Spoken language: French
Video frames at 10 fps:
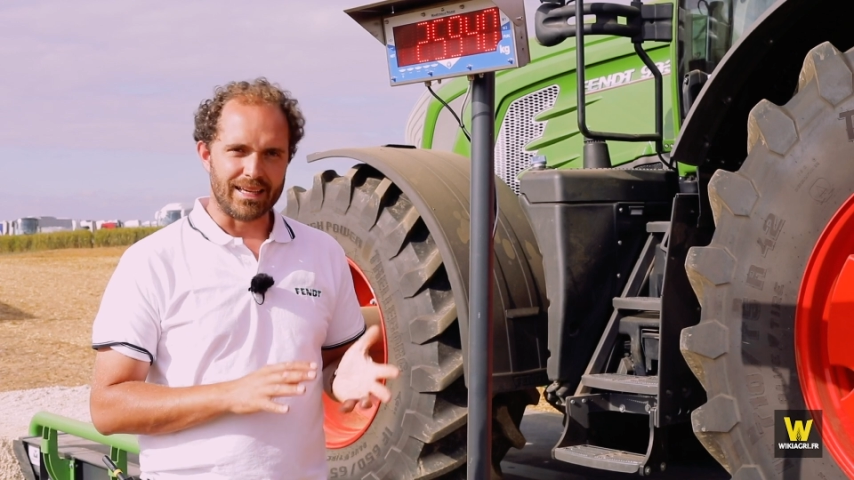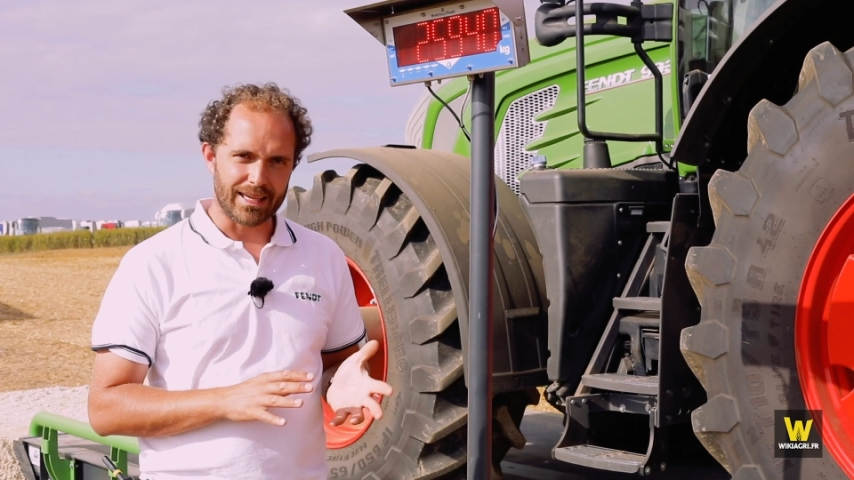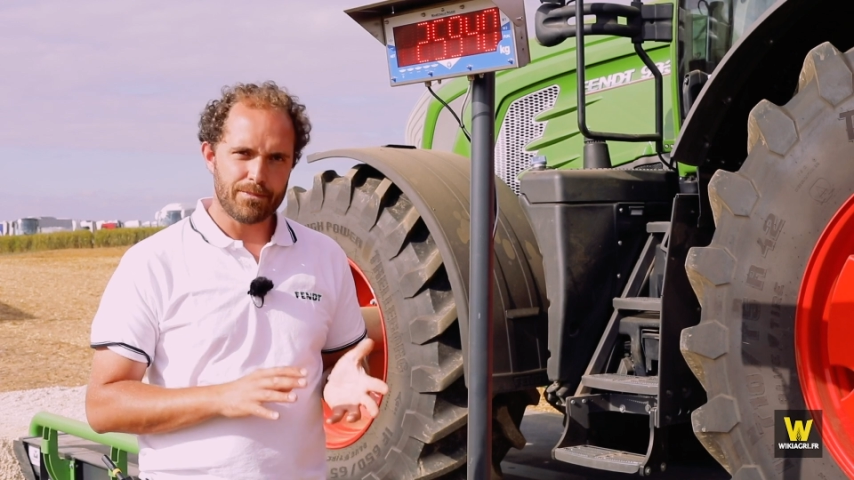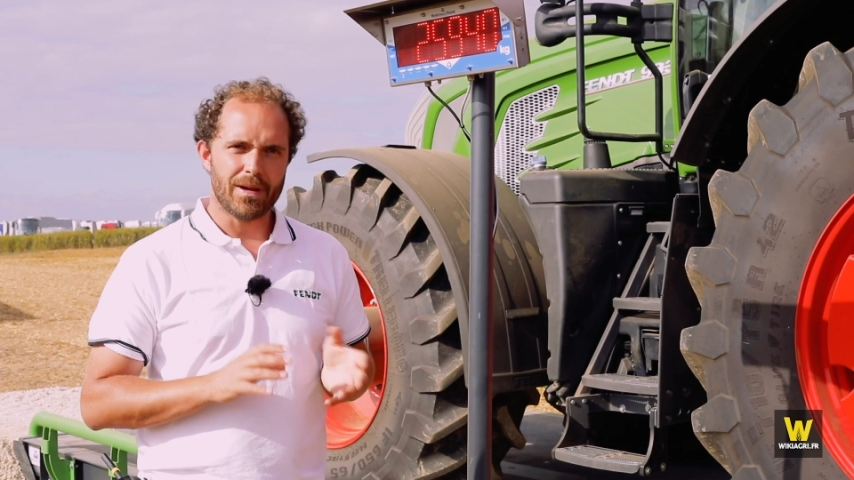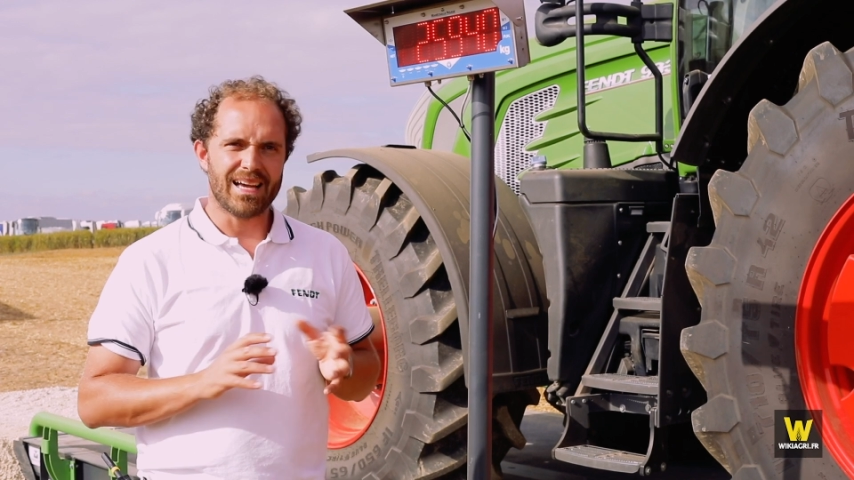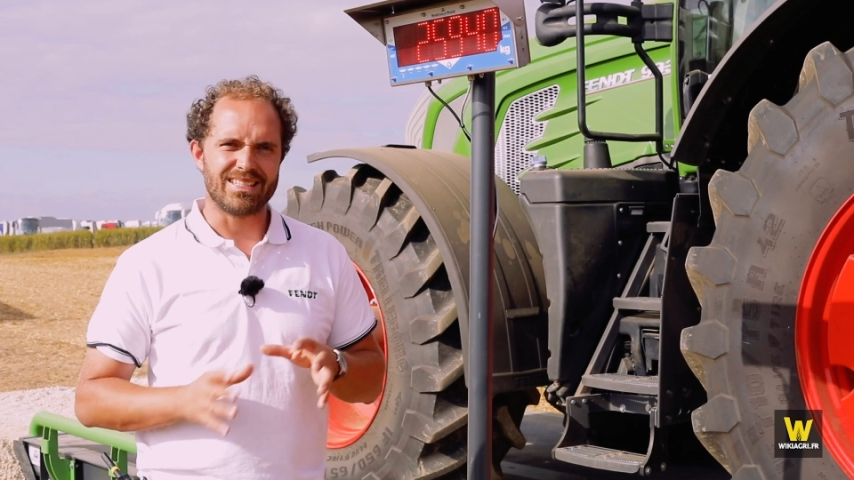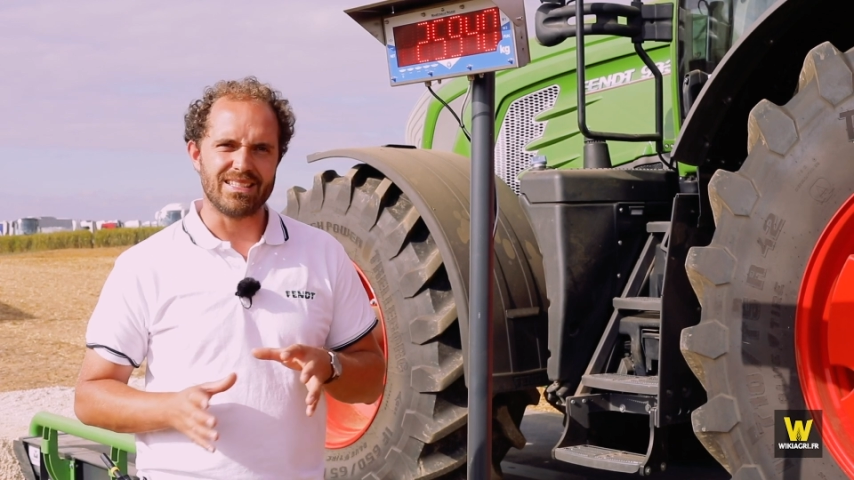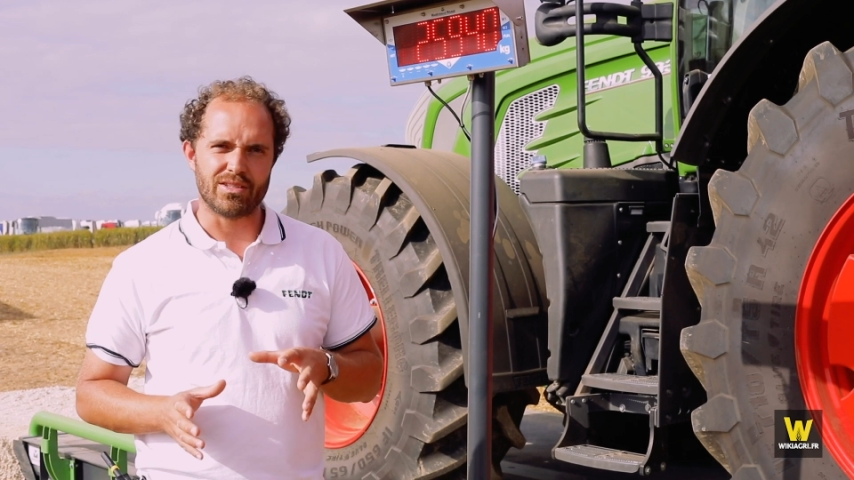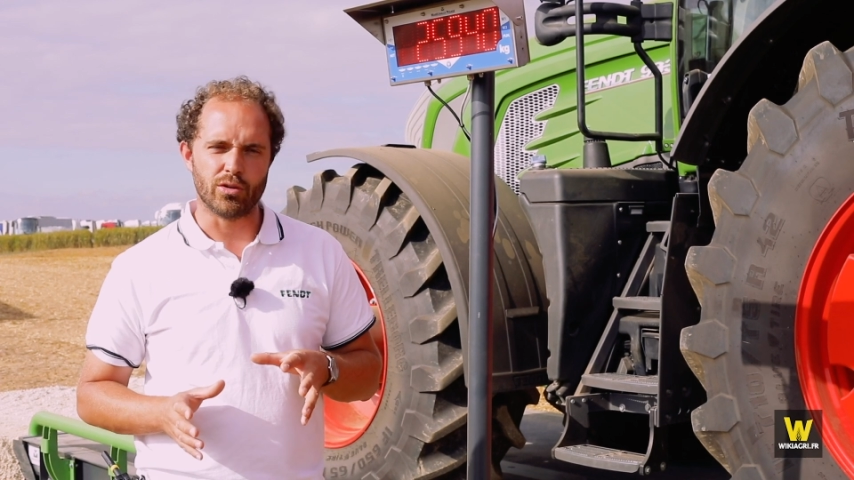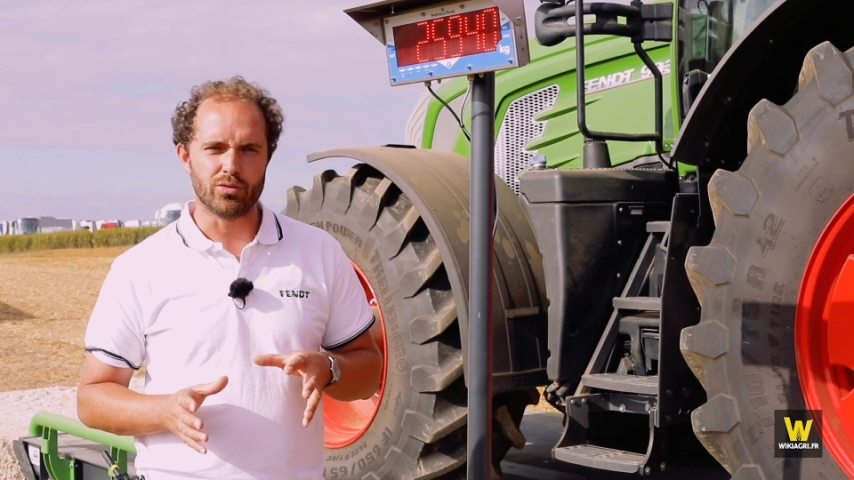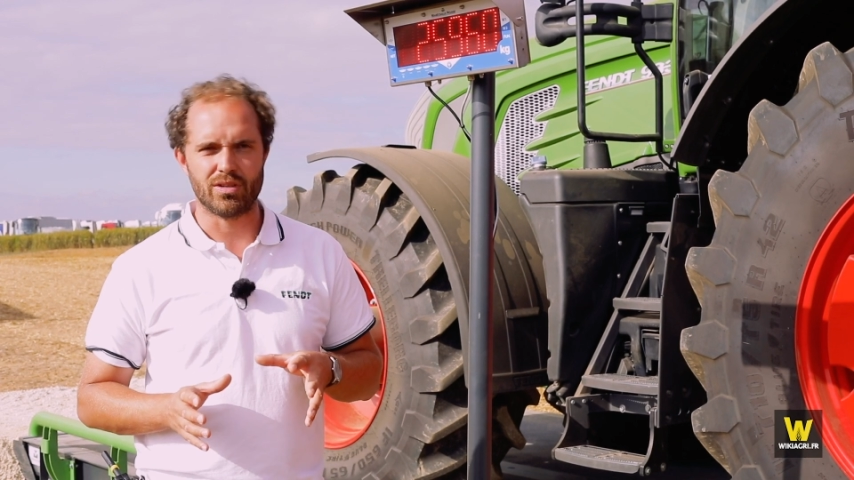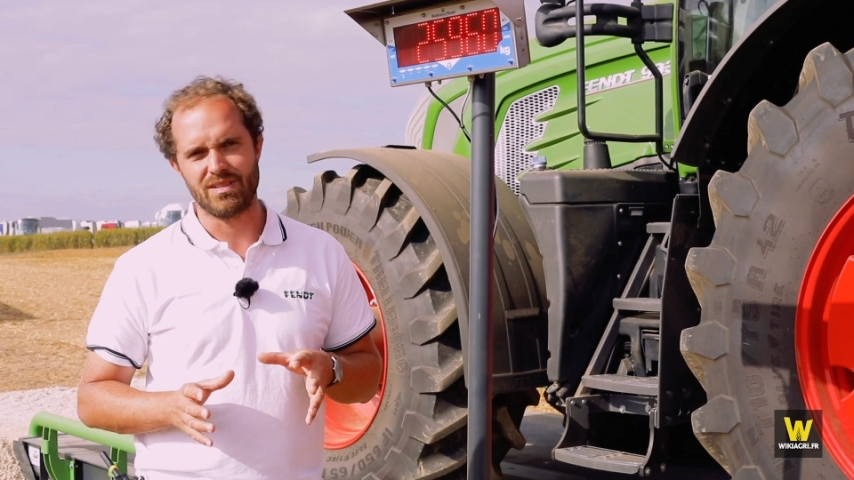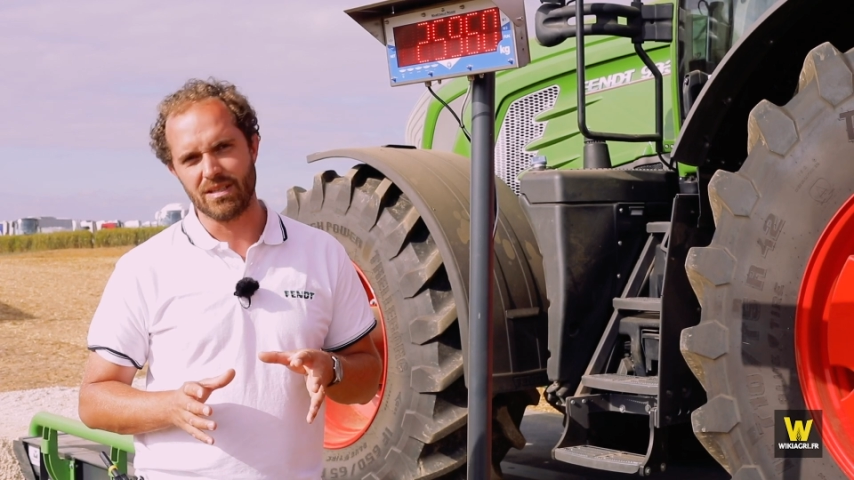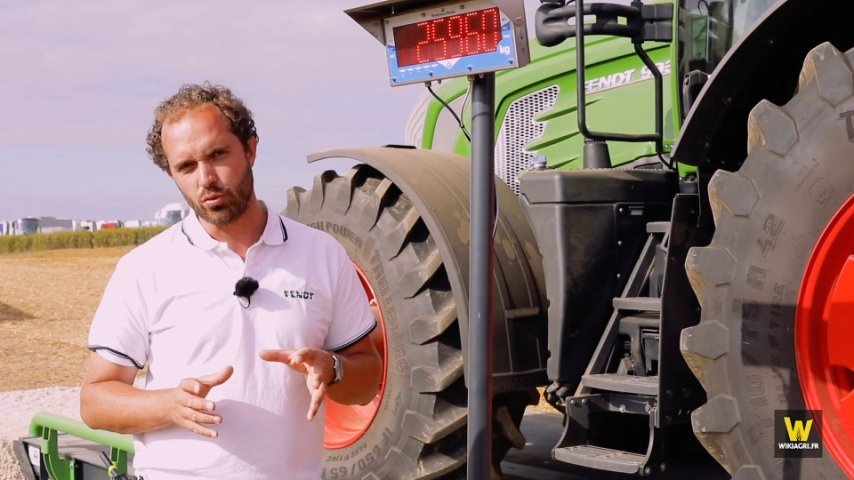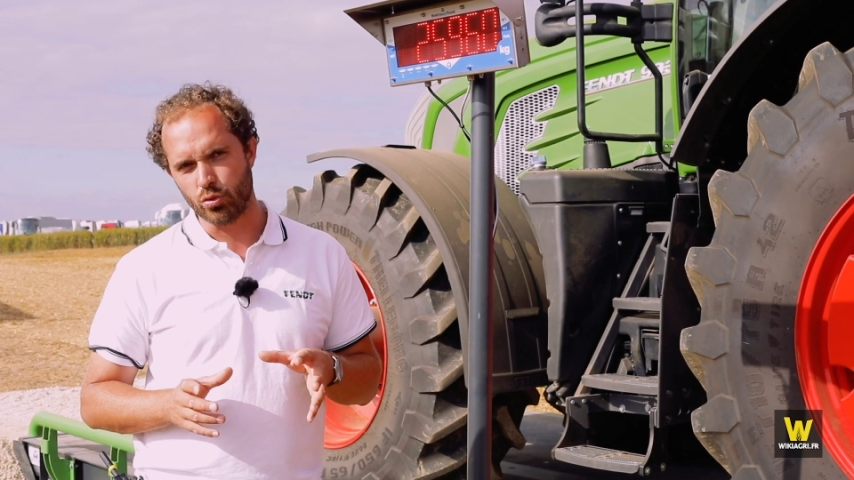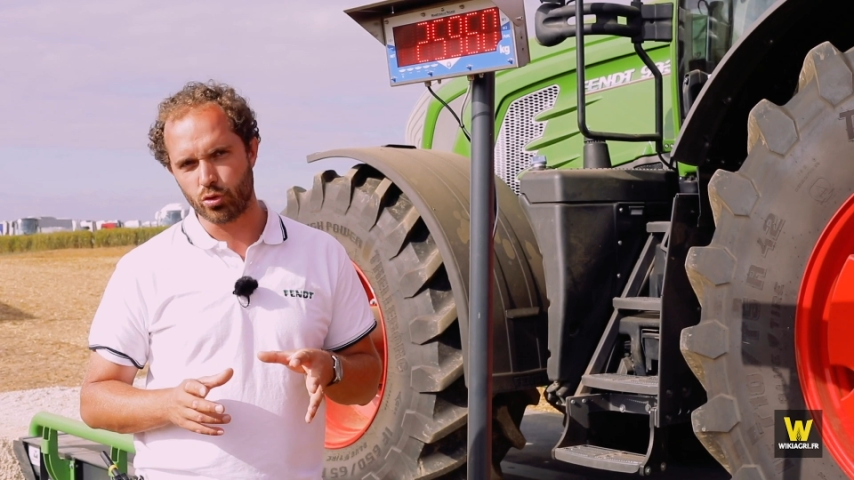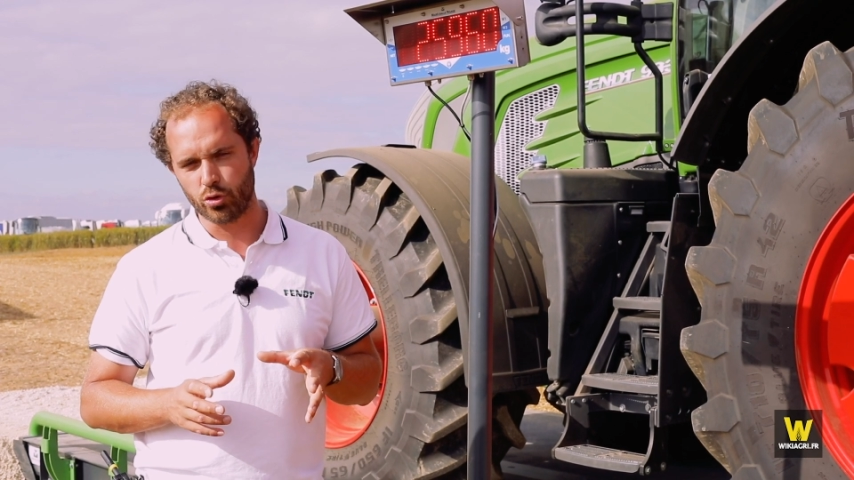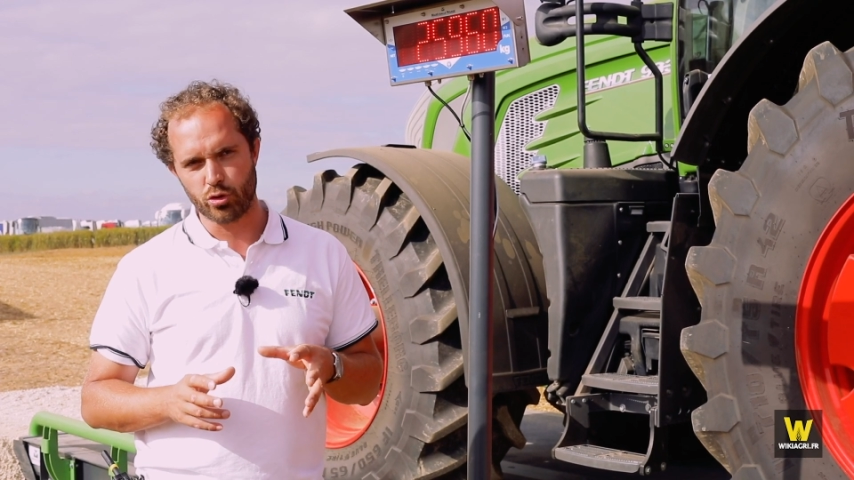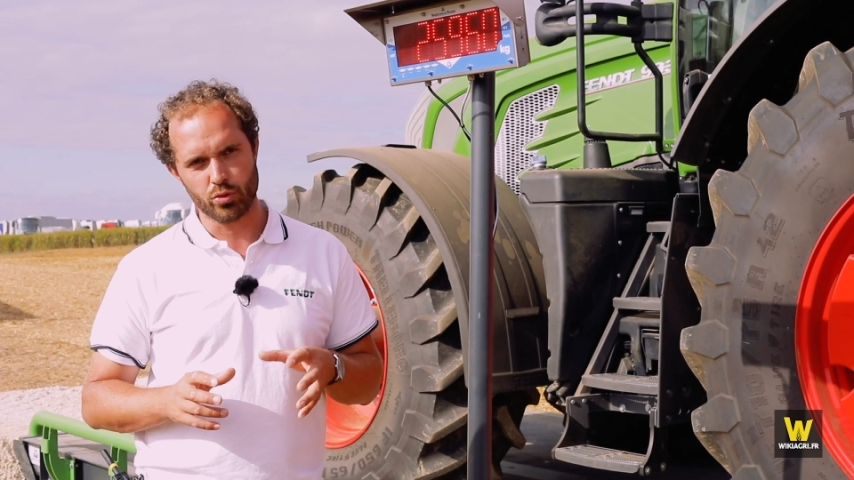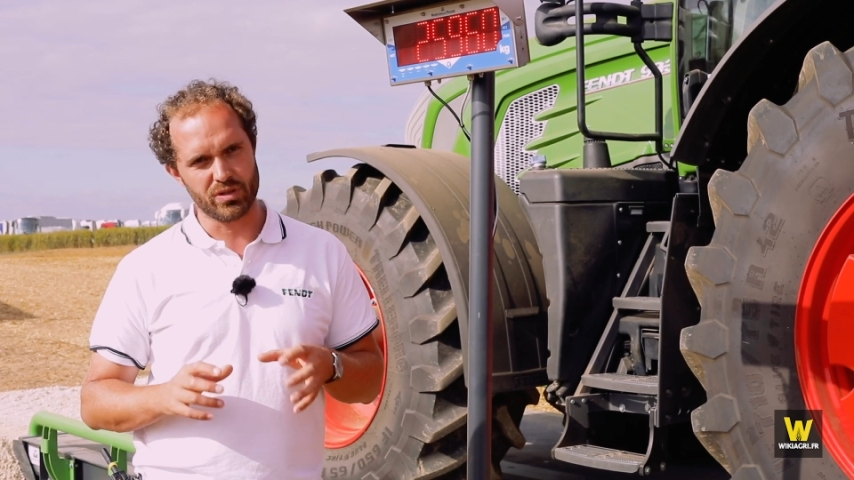Grip assistante, c'est une
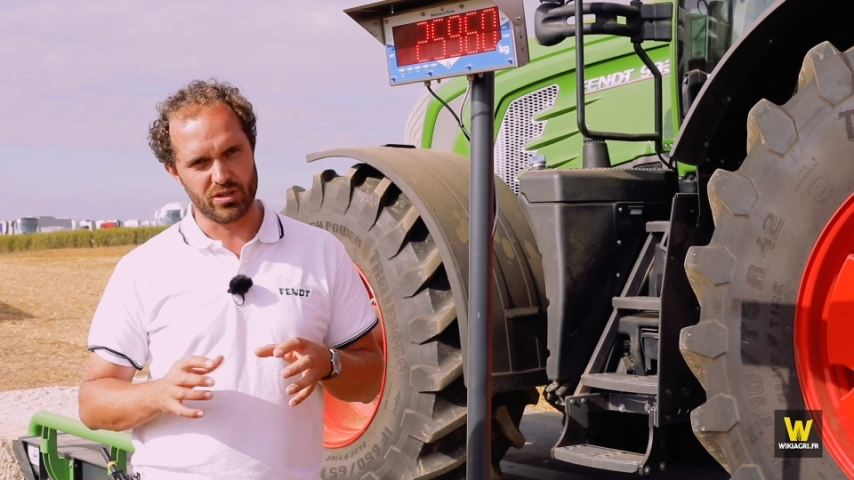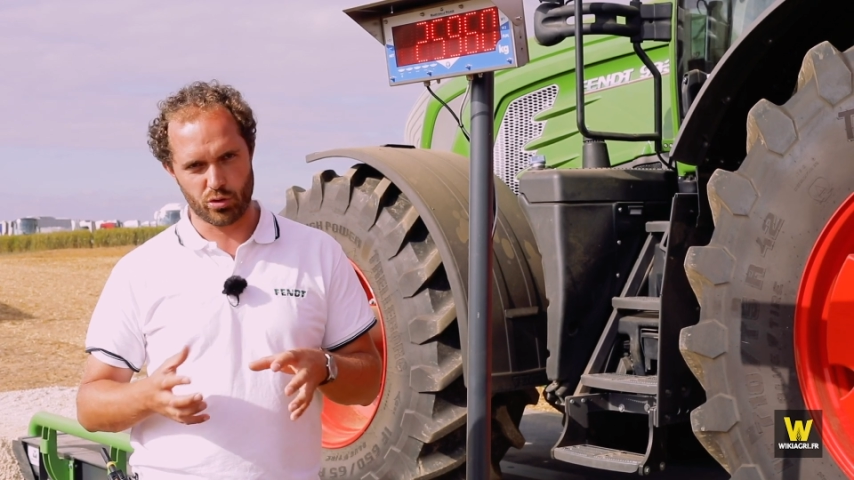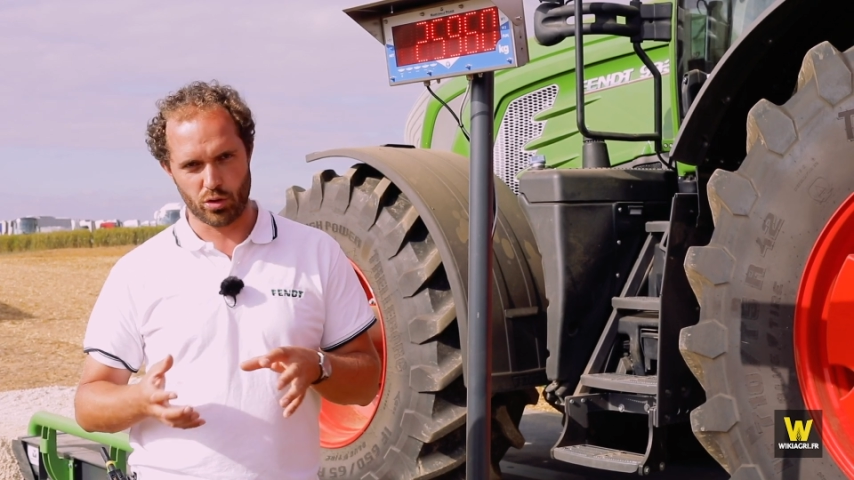solution qui